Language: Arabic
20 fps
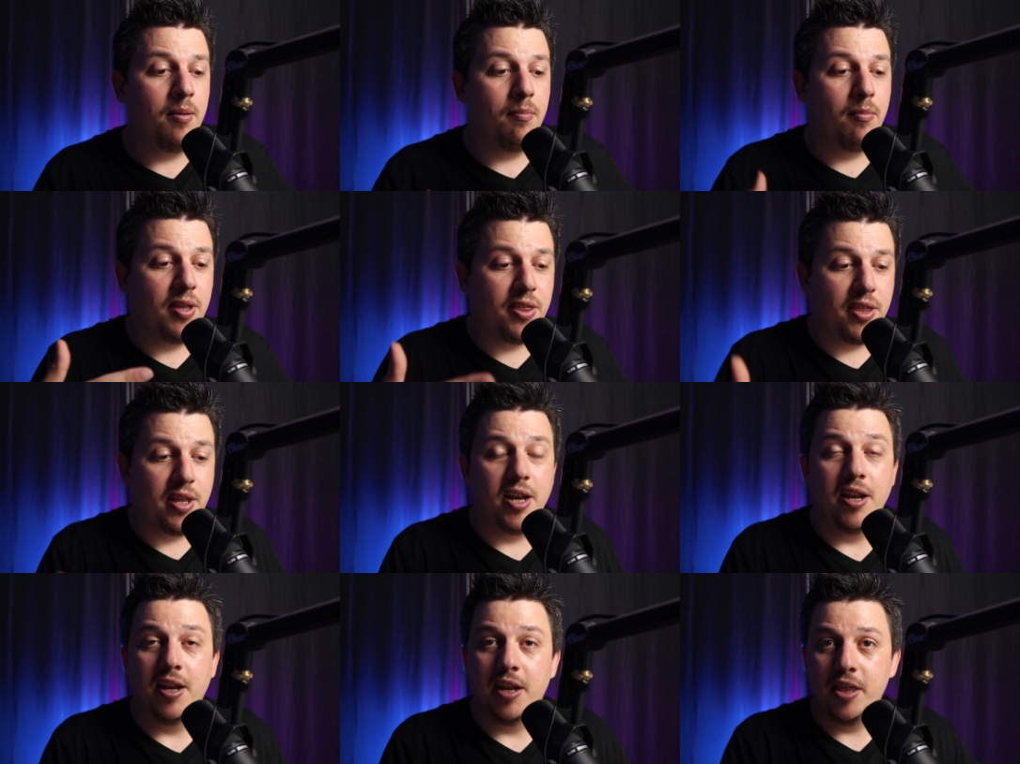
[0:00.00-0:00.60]

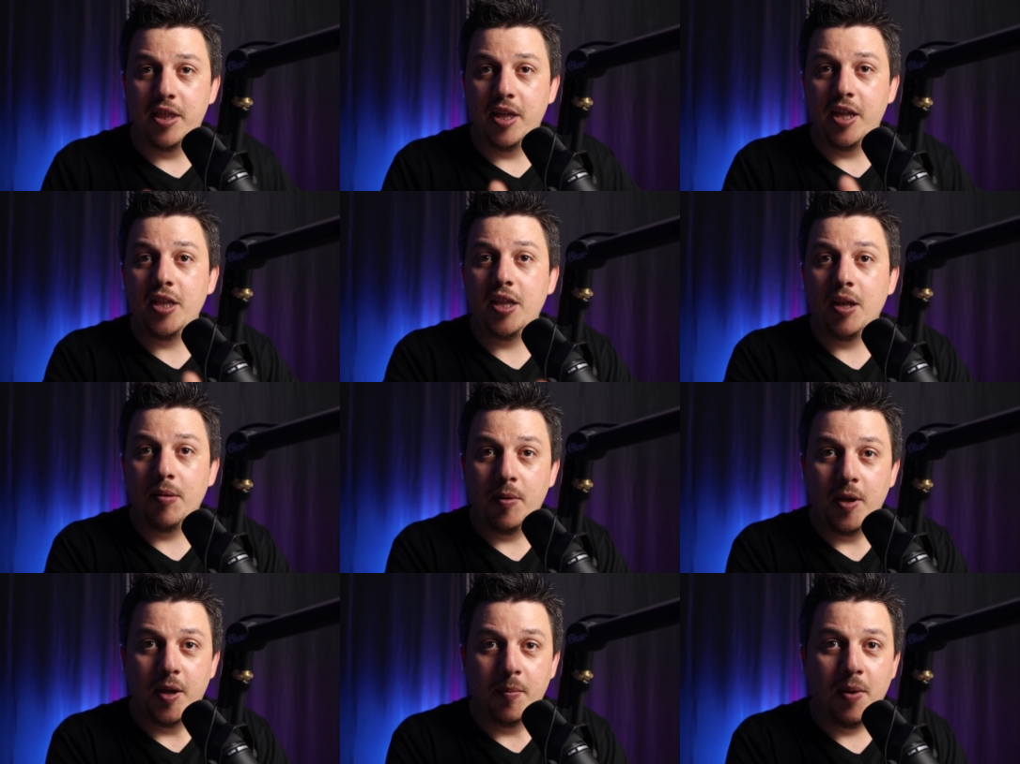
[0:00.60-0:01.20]
مثلا اذا انت
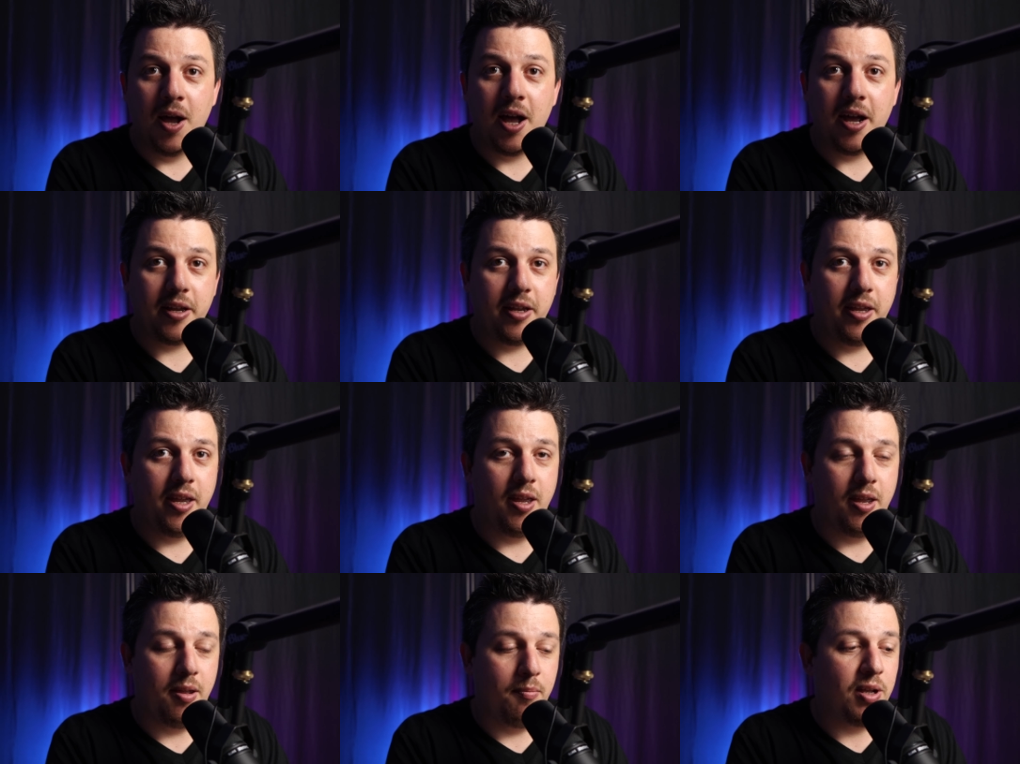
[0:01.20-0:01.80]

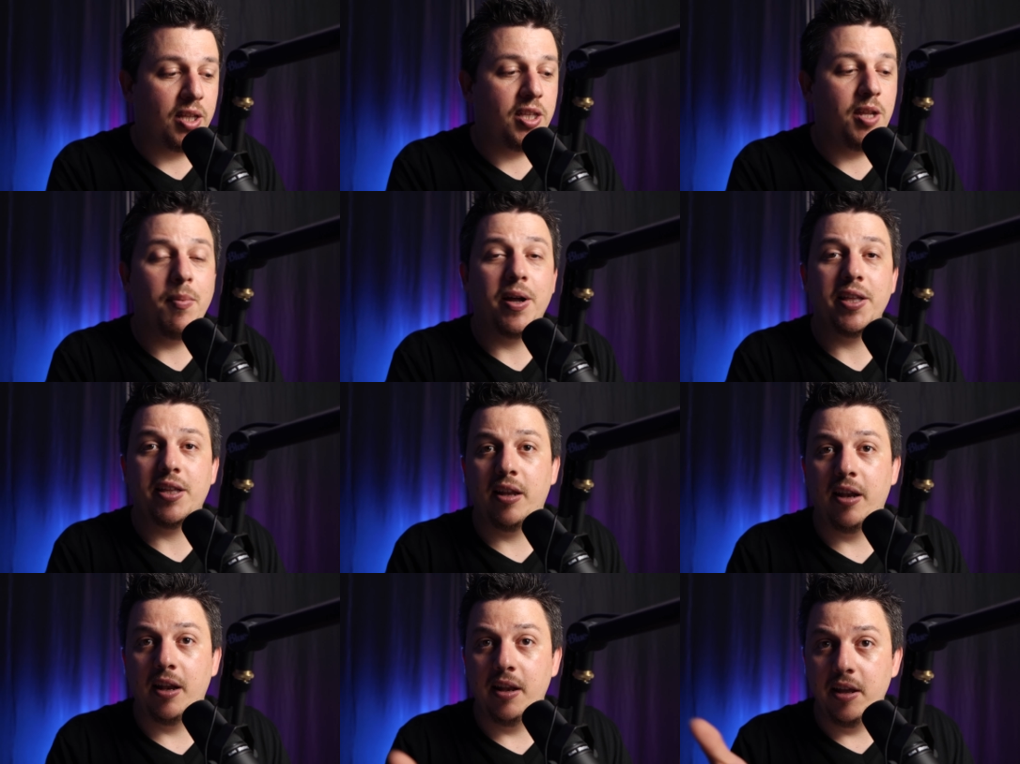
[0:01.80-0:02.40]
معك
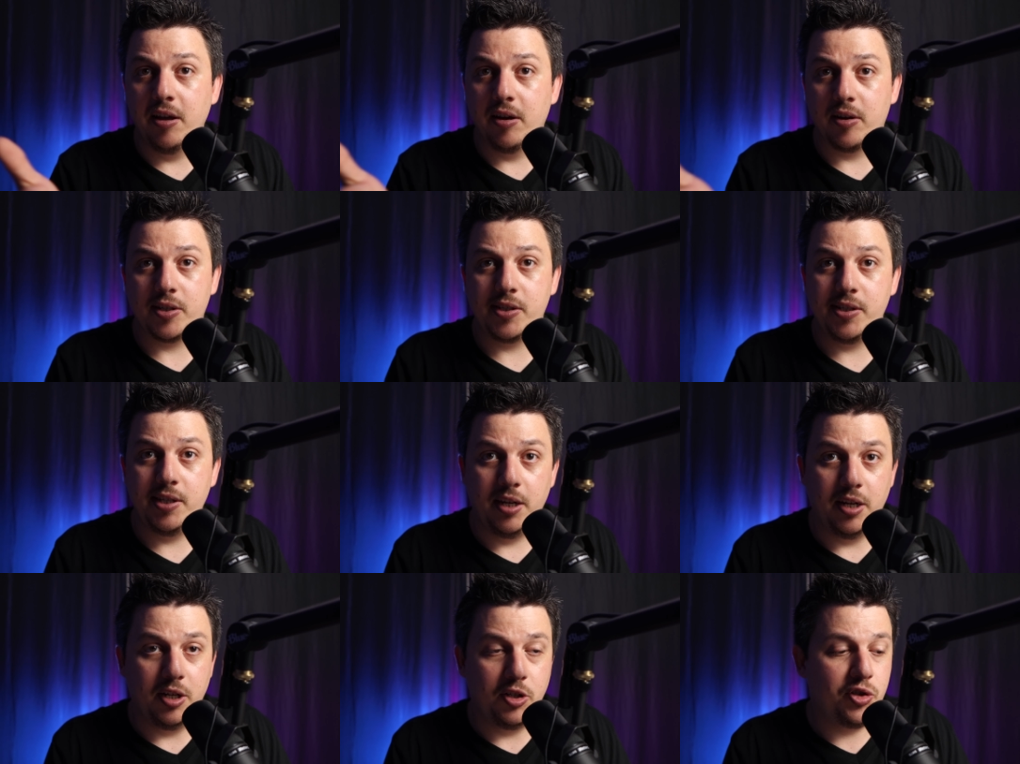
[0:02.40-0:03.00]
بتبعت على الاي ار
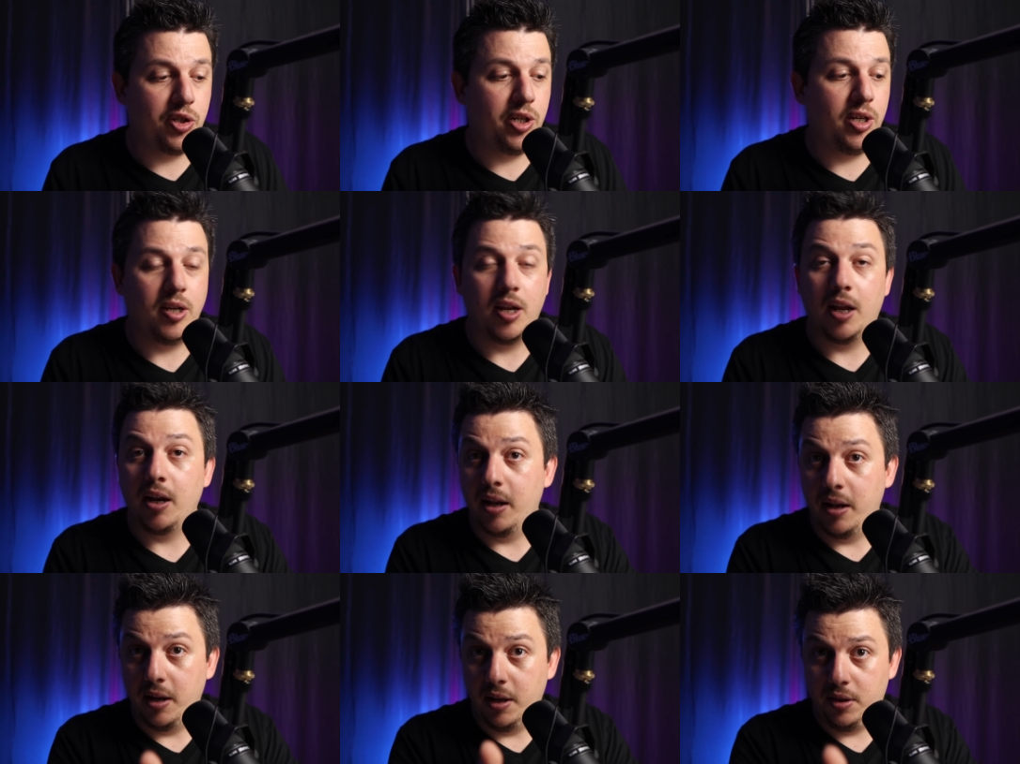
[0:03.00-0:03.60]
سي 20
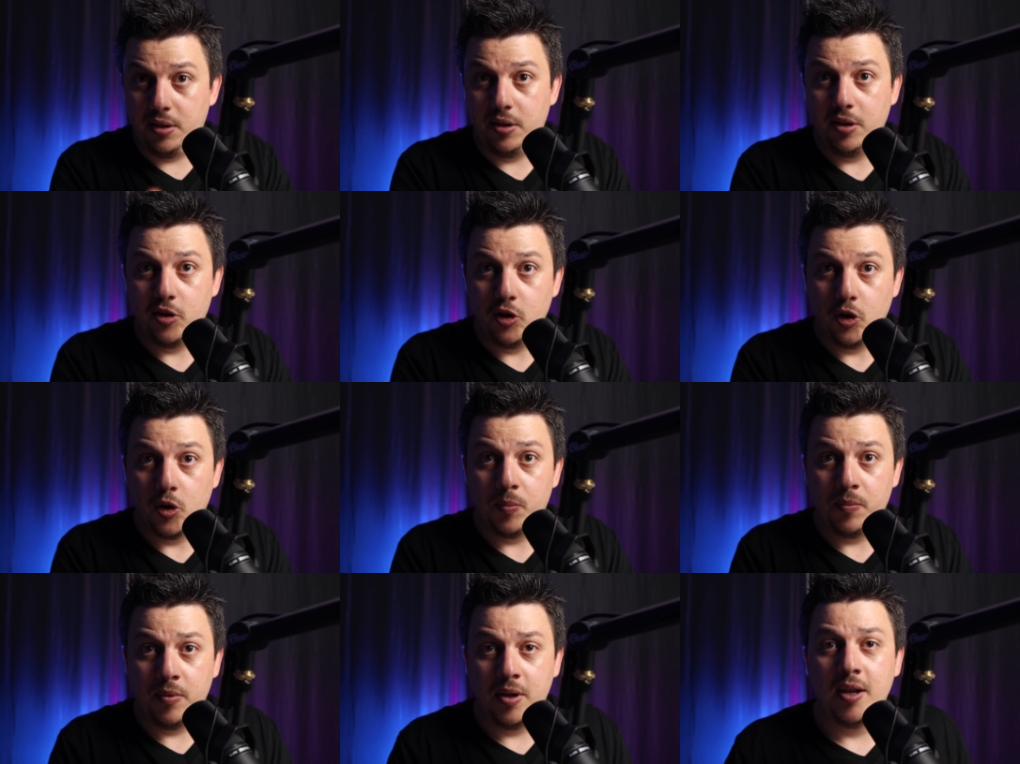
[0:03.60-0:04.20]
على
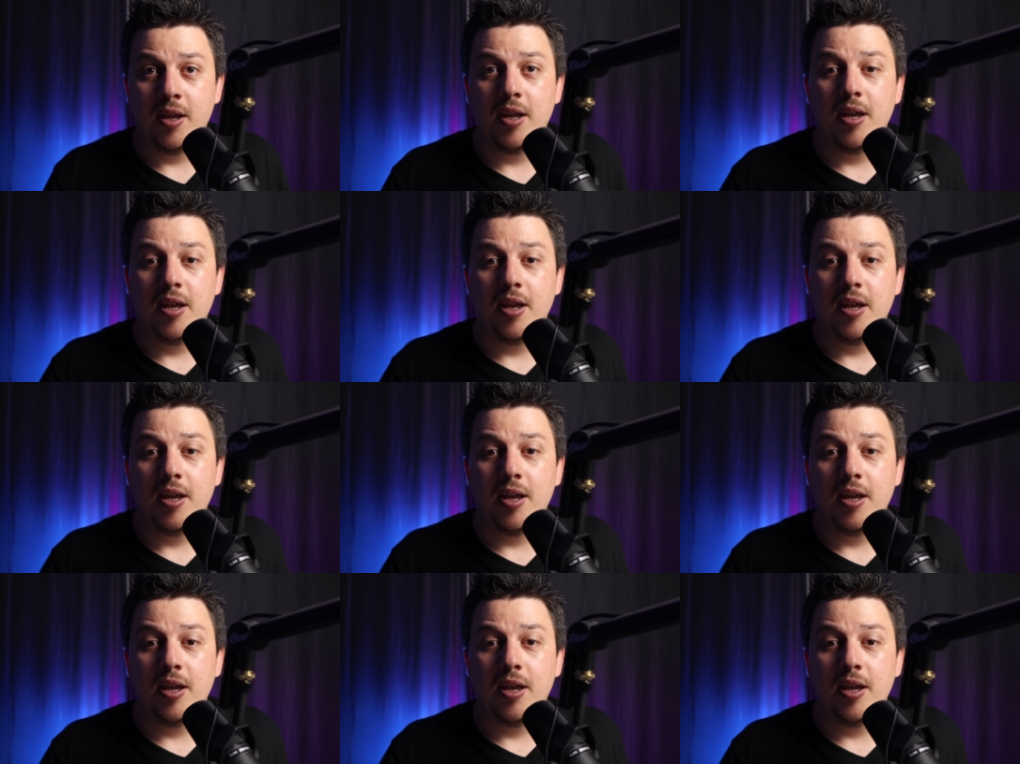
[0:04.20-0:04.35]
الاثيريوم